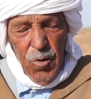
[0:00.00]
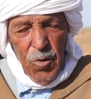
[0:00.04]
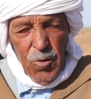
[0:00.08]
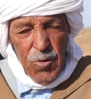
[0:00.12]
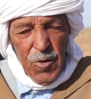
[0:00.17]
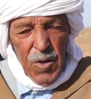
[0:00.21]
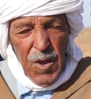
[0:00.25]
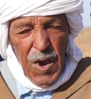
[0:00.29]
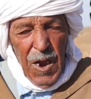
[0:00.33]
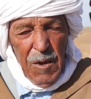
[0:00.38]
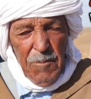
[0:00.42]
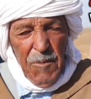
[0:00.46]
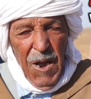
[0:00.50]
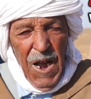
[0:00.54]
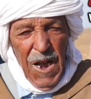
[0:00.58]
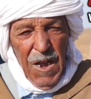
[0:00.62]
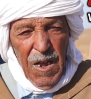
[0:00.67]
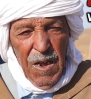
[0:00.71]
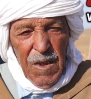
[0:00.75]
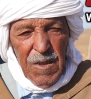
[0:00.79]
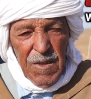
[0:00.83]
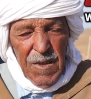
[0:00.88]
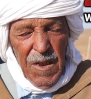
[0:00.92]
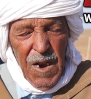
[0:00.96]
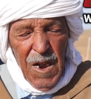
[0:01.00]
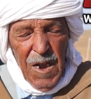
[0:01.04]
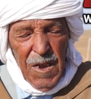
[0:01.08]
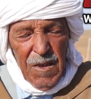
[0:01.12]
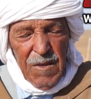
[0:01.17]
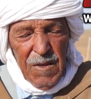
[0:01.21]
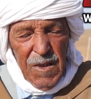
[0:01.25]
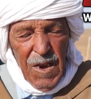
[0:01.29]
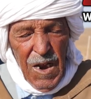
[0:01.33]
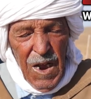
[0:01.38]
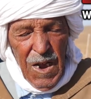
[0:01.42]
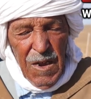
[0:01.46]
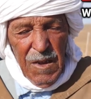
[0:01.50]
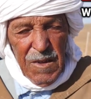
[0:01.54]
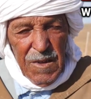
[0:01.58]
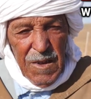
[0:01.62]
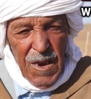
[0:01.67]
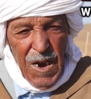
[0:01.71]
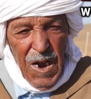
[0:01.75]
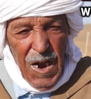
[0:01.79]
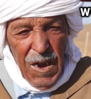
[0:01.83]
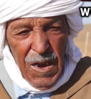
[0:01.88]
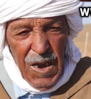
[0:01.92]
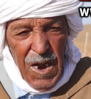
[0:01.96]
زرع مع زرع زرع
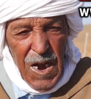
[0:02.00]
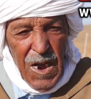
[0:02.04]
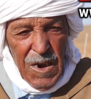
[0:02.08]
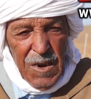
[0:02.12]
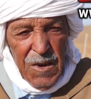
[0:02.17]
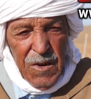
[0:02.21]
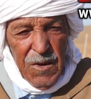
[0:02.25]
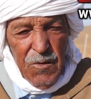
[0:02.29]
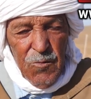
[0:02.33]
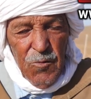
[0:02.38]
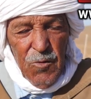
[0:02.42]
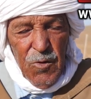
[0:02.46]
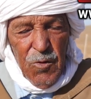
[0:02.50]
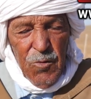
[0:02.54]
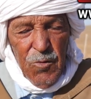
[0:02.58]
زرع قالي